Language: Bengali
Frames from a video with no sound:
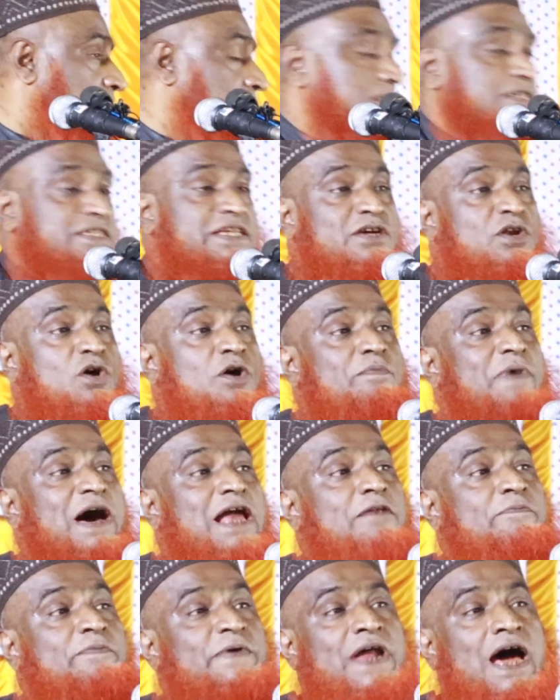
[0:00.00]
দেখে জিরো
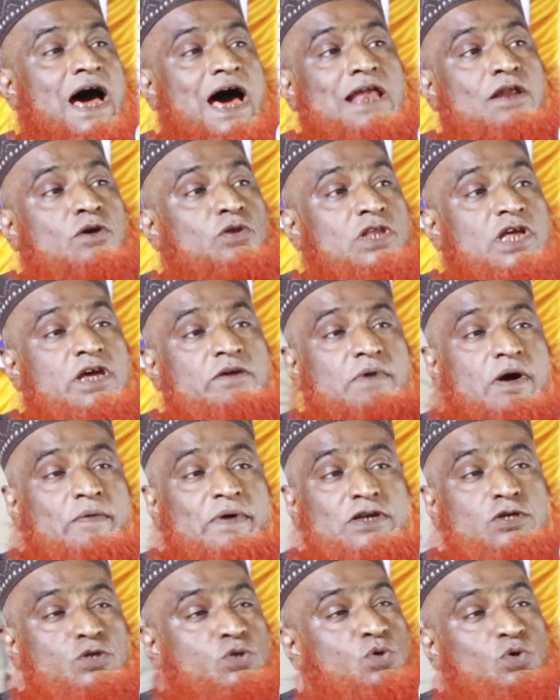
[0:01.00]
বাল্বের আলোতে
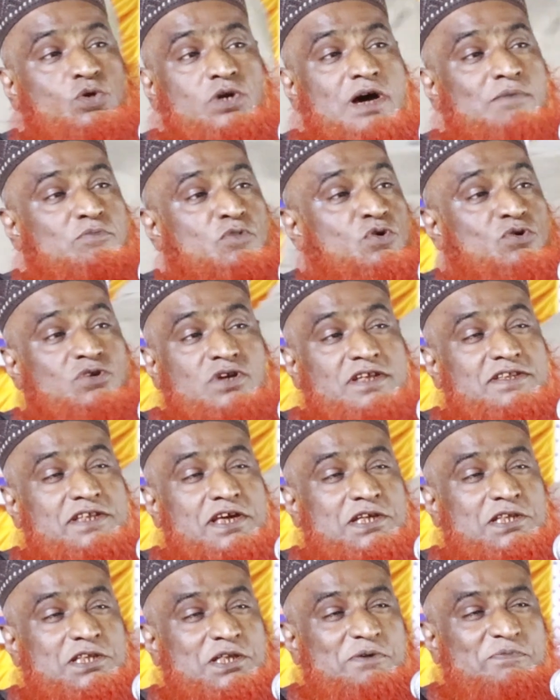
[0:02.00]
বাবার শুকনা মুখটা
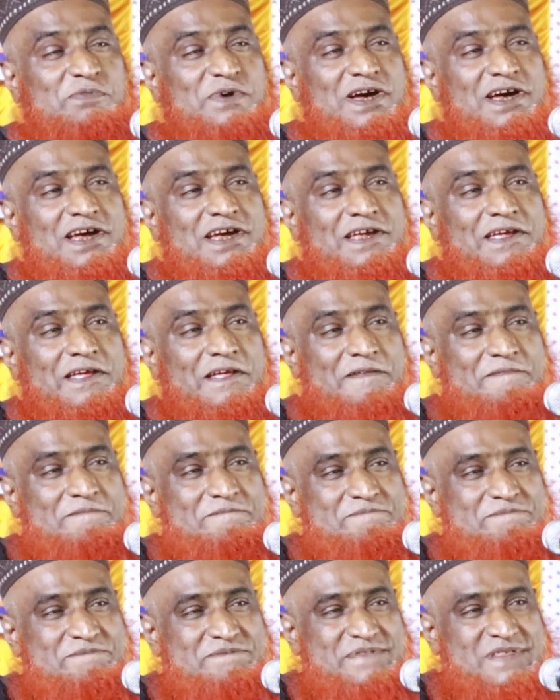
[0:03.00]
দেখতে পায়
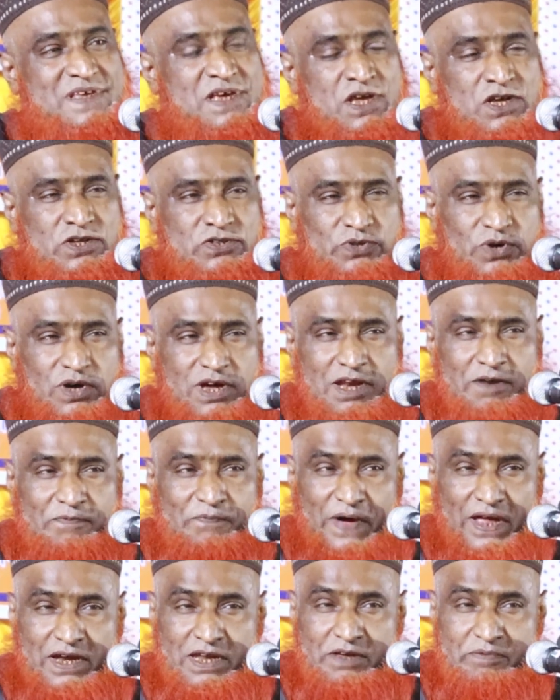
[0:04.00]
চোখের
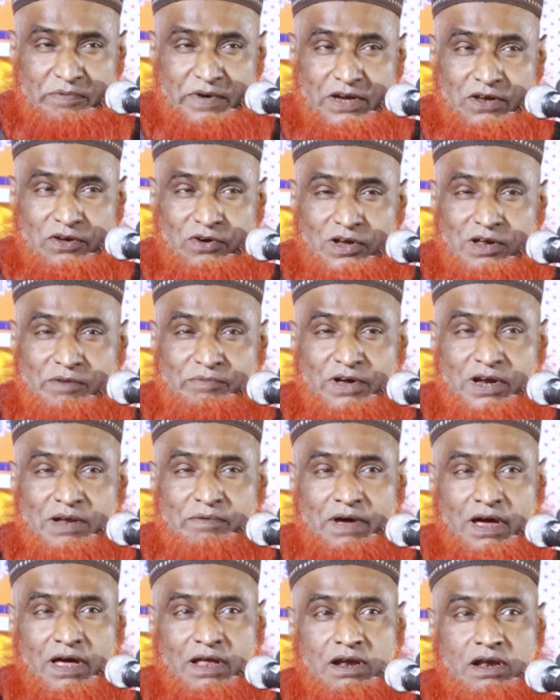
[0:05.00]
পানি বের করে বলে
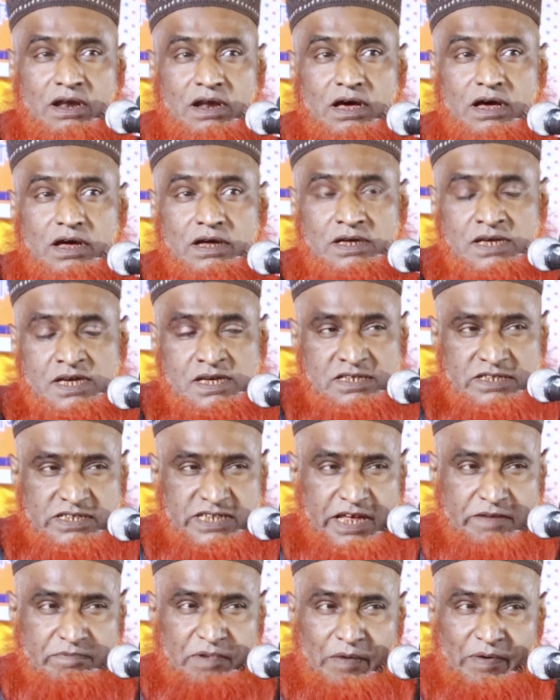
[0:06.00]
আল্লাহ
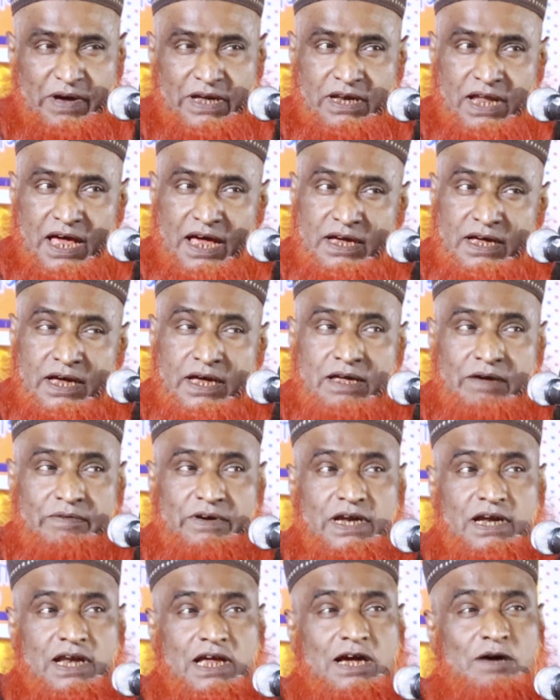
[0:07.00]
যে বাবা না খায়
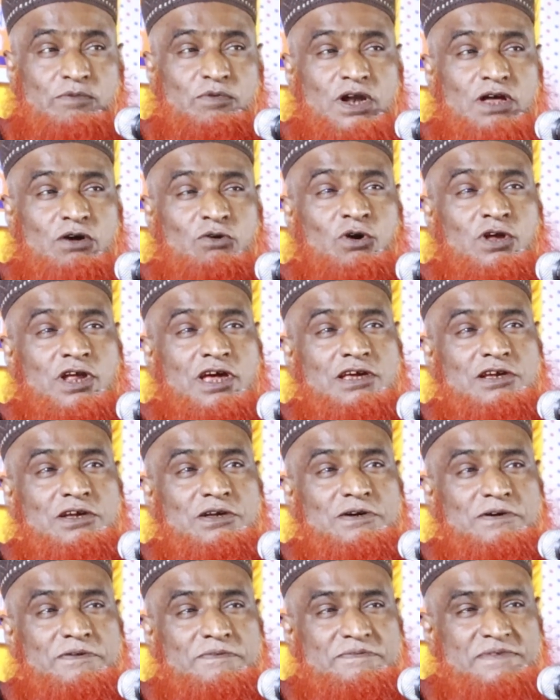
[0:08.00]
আমার এলাকা বড়
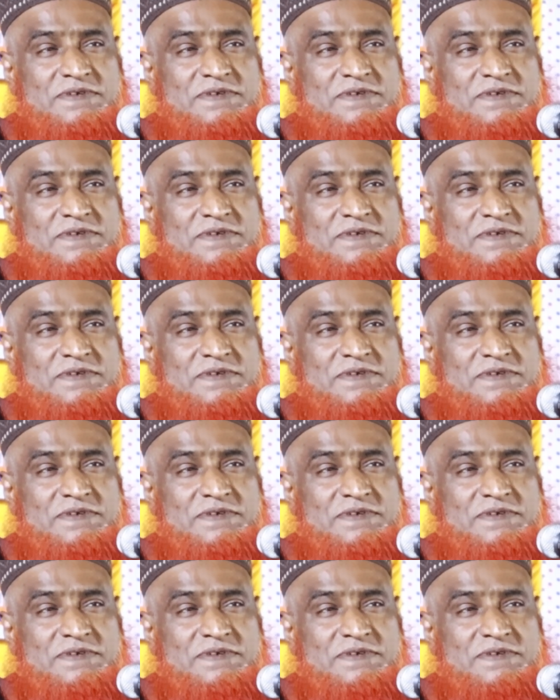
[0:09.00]
করাইলো